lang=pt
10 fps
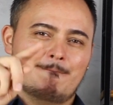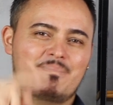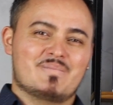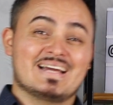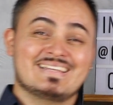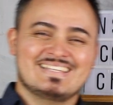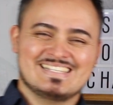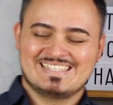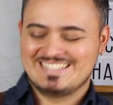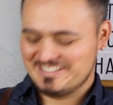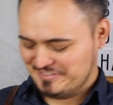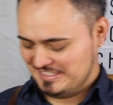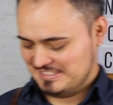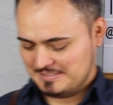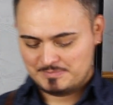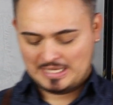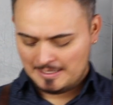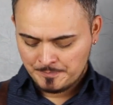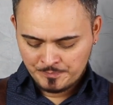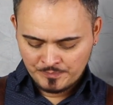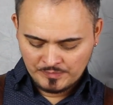Vai e seja feliz, tá?